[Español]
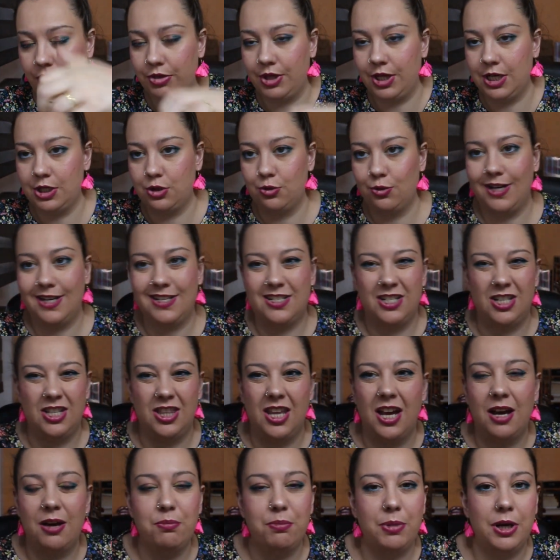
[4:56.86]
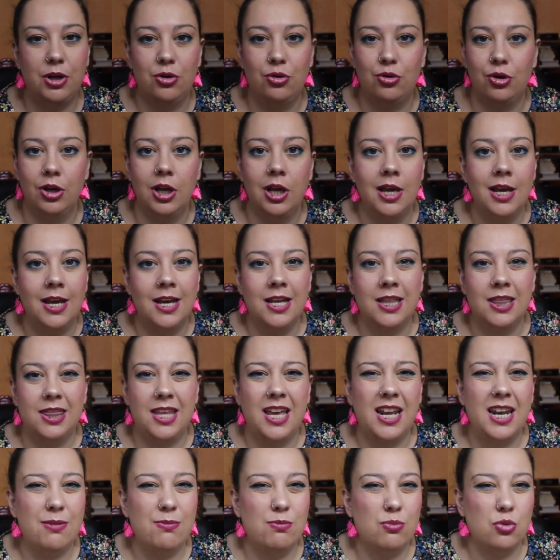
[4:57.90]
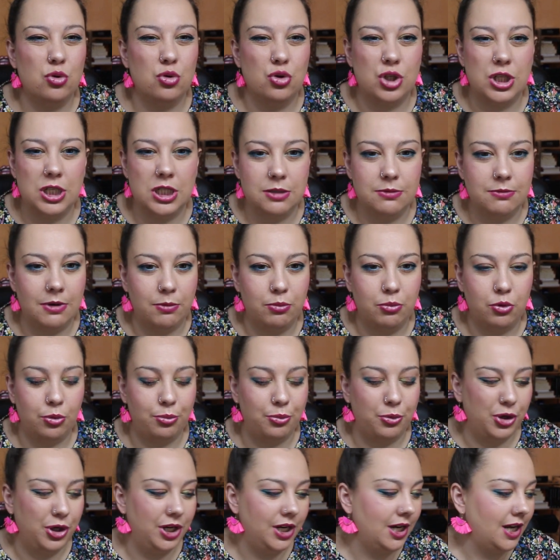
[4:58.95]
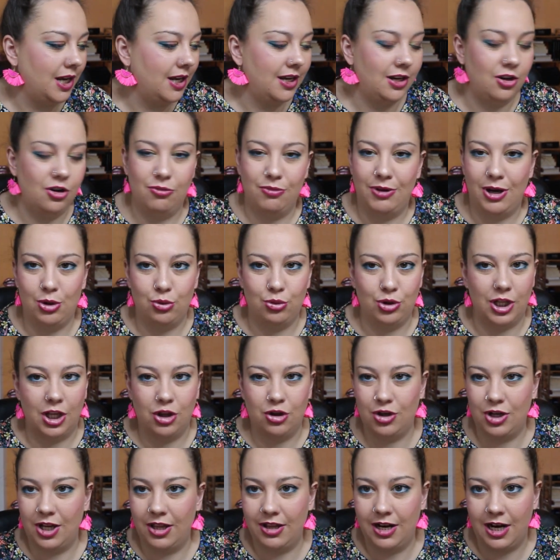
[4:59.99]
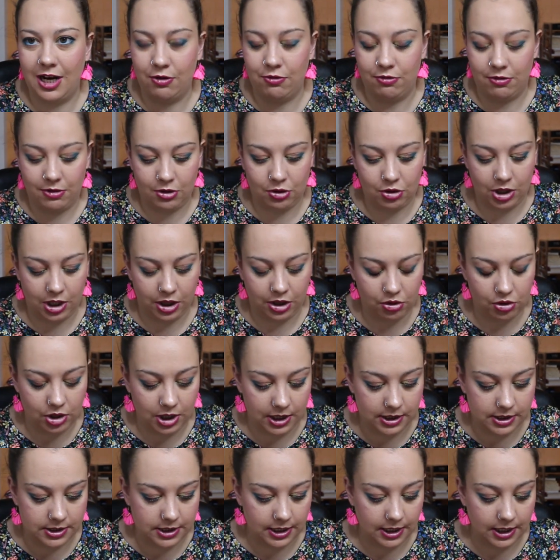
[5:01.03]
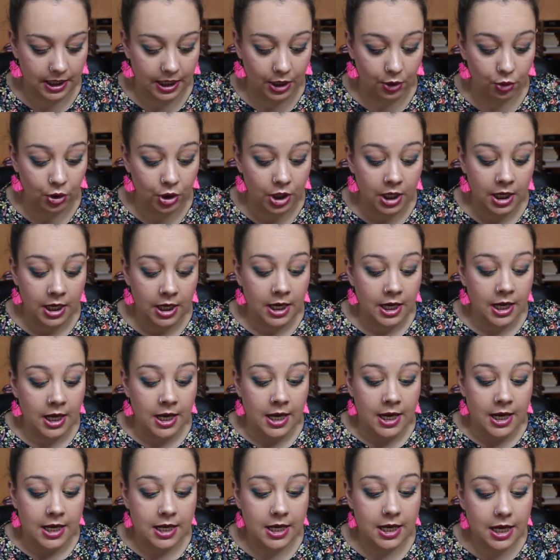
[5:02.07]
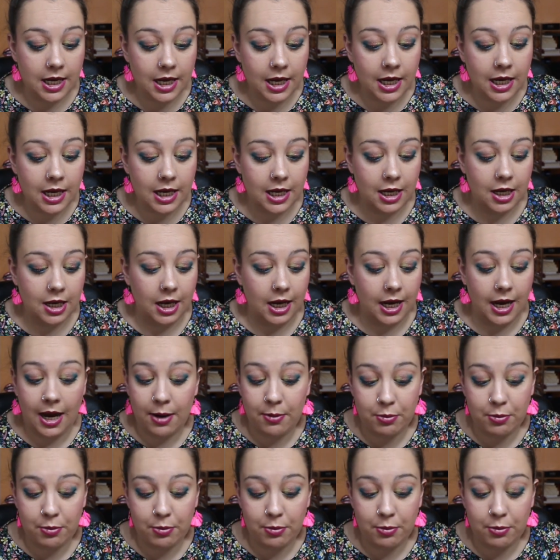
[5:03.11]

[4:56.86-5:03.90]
de swatch y tal, pero tiene muchísima purpurina y no me ha gustado nada la nueva colección que han sacado. Y, he